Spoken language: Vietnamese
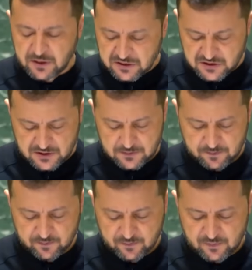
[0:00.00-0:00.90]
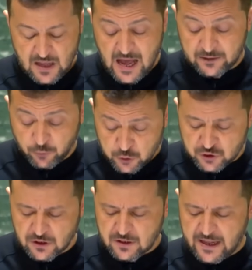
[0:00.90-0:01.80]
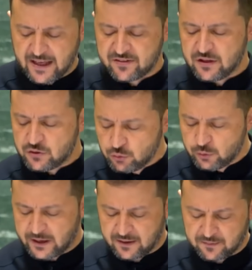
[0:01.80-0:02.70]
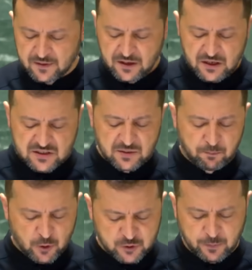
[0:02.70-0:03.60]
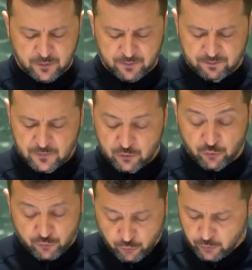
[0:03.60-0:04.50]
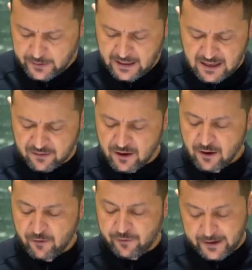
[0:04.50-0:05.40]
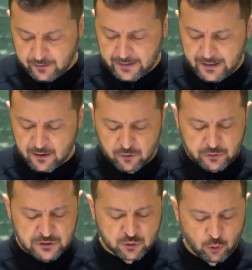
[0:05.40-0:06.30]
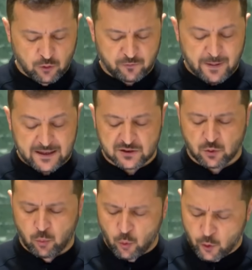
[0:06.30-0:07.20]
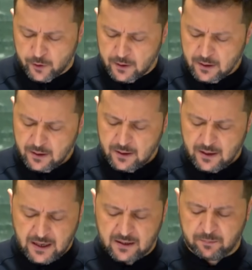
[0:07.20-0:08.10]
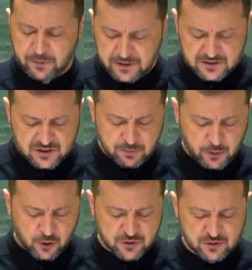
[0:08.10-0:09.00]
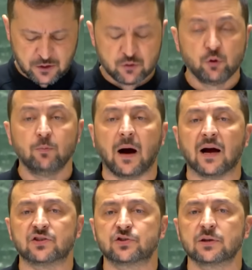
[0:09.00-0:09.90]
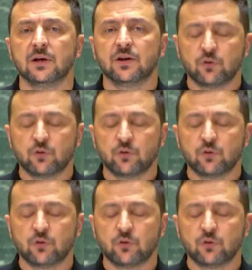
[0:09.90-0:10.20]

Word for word: Thật không may, tại Liên Hợp Quốc không thể thực sự và công bằng giải quyết các vấn đề chiến tranh và hòa bình vì quá nhiều thứ phụ thuộc